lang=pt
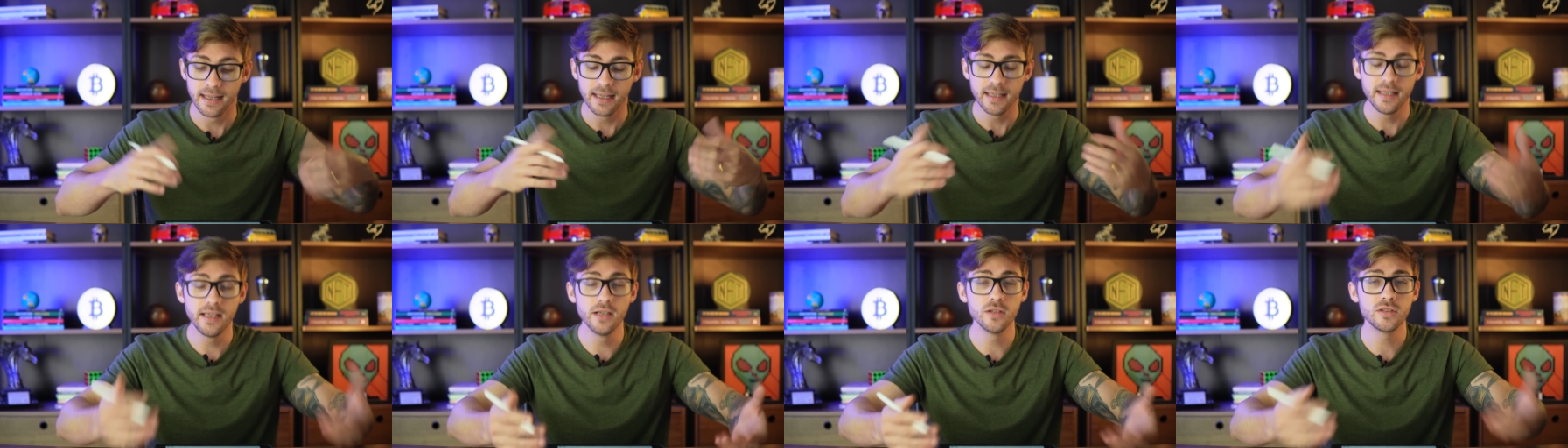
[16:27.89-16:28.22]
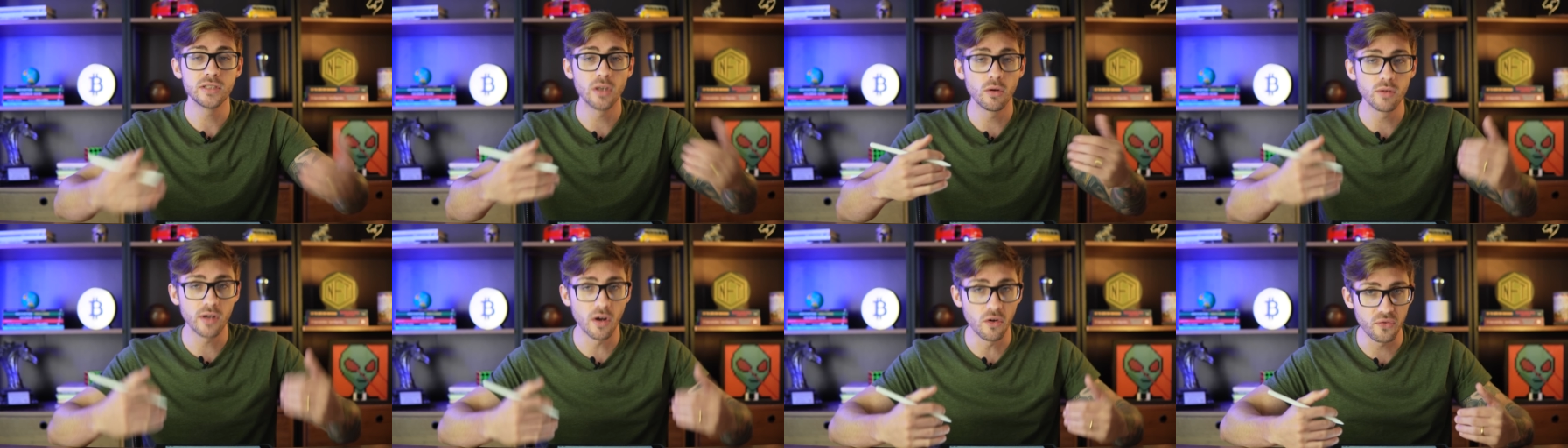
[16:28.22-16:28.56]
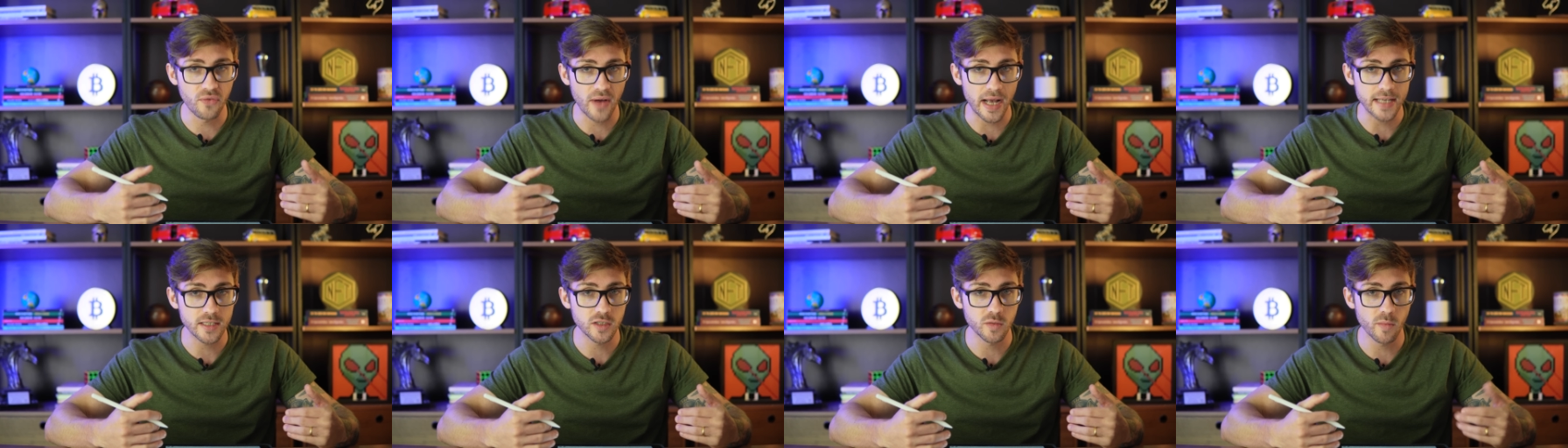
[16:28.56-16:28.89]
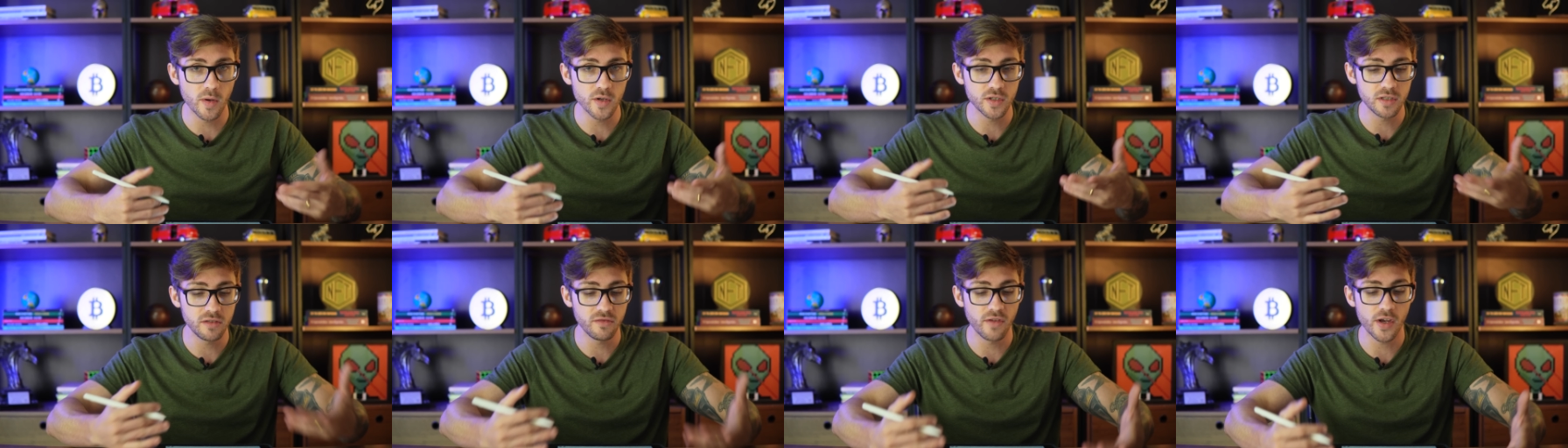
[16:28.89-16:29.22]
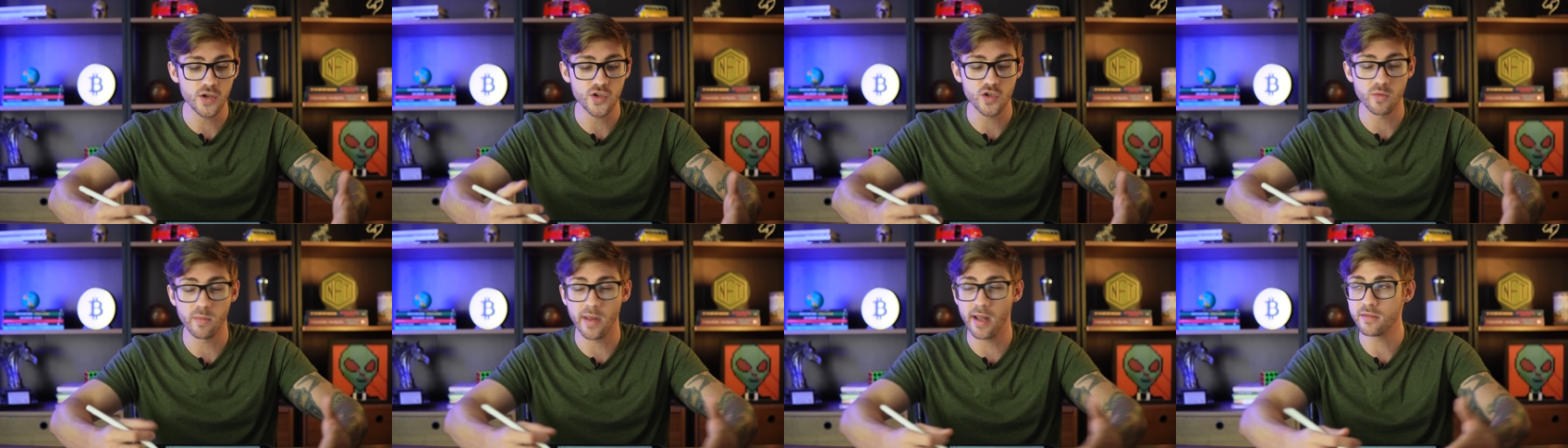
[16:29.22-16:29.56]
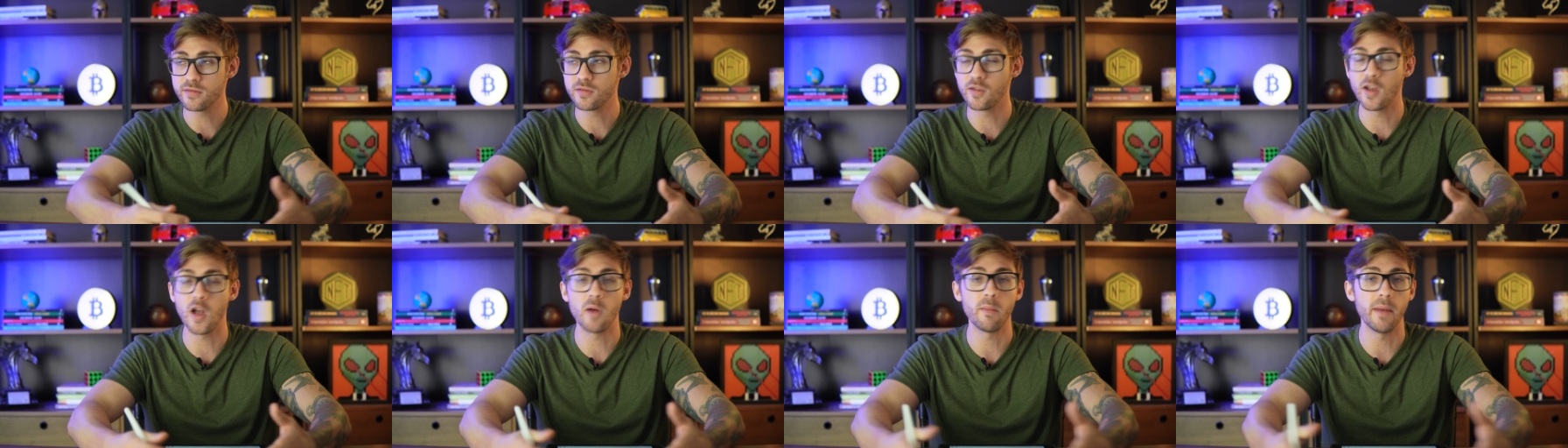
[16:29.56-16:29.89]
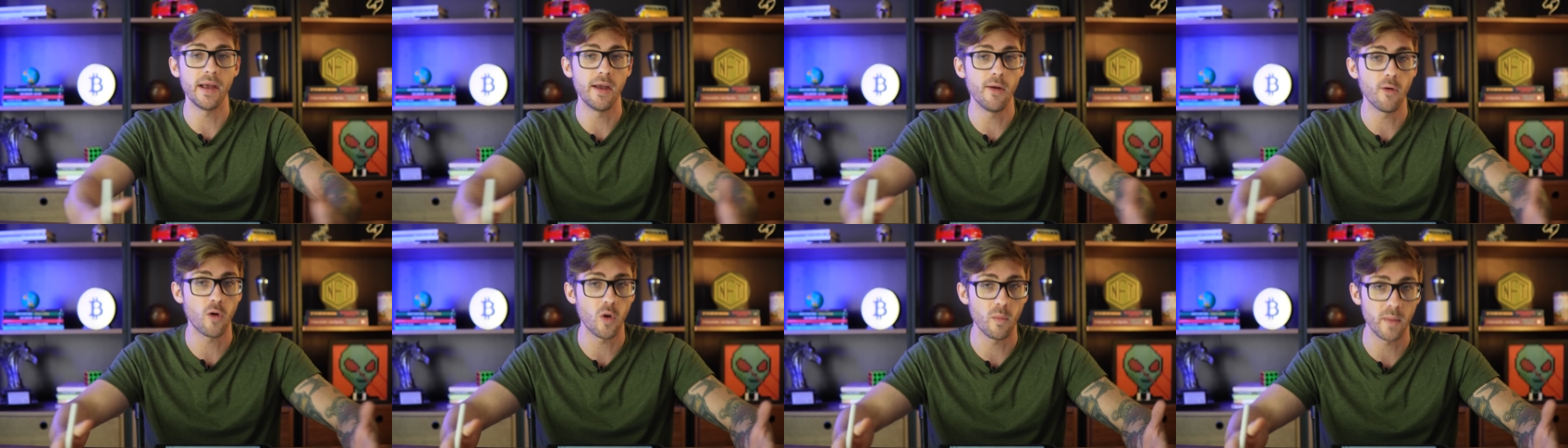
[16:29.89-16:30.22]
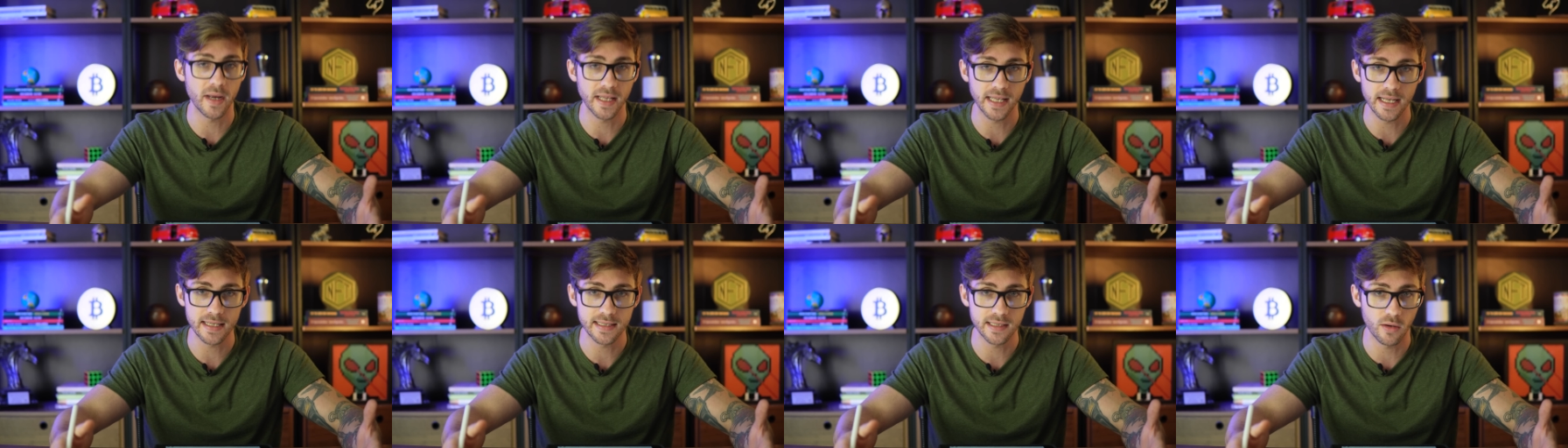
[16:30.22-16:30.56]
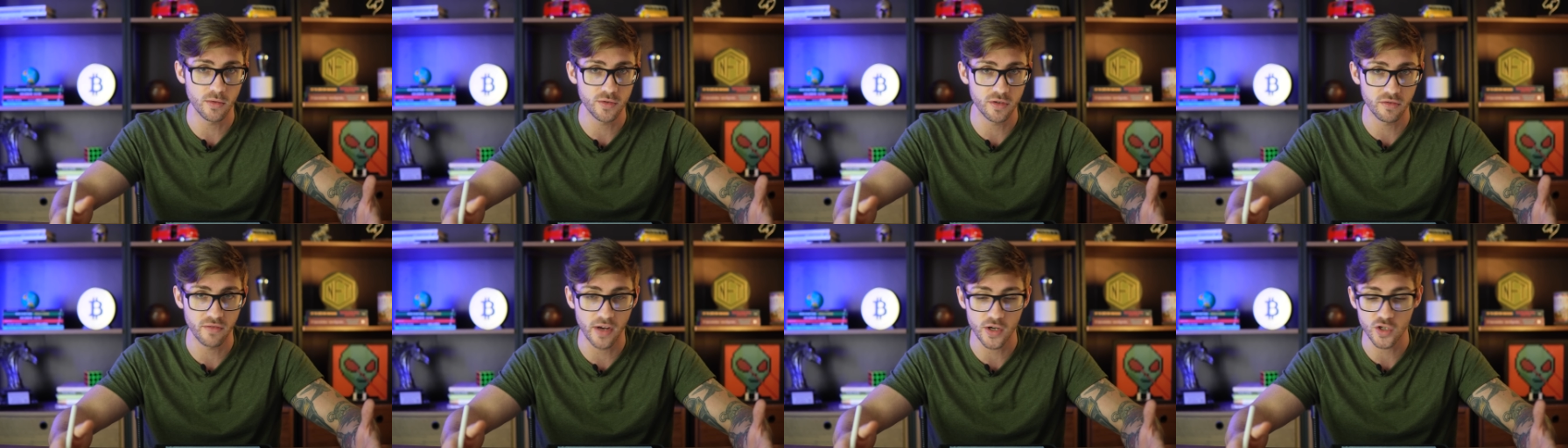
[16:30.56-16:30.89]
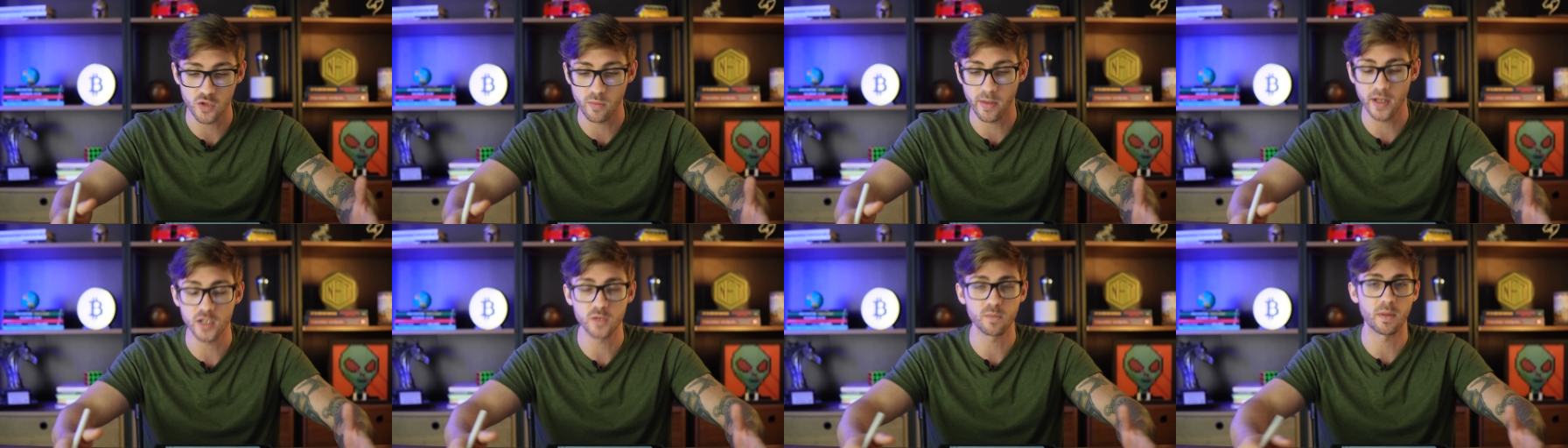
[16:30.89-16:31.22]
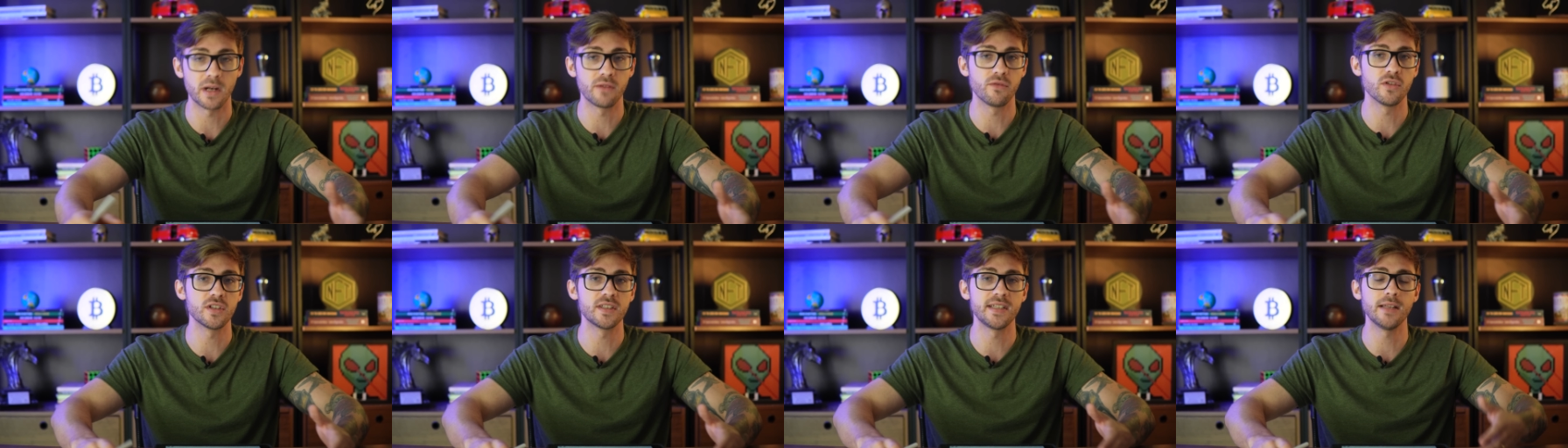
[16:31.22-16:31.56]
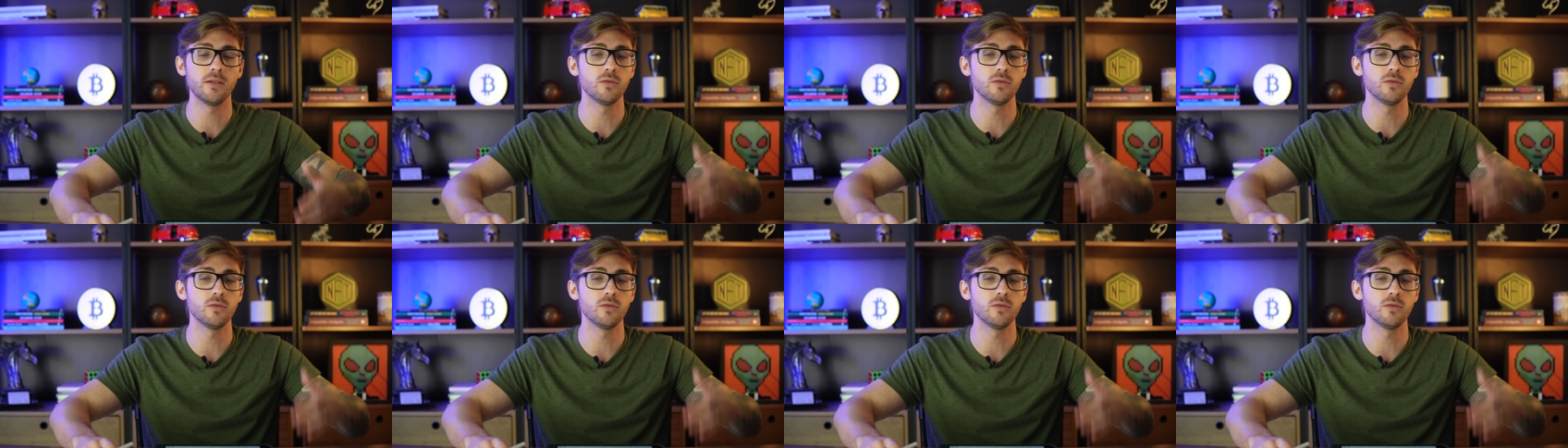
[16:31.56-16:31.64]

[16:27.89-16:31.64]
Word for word: Isso é o que eu faço nos meus investimentos, não é uma recomendação de investimentos para você,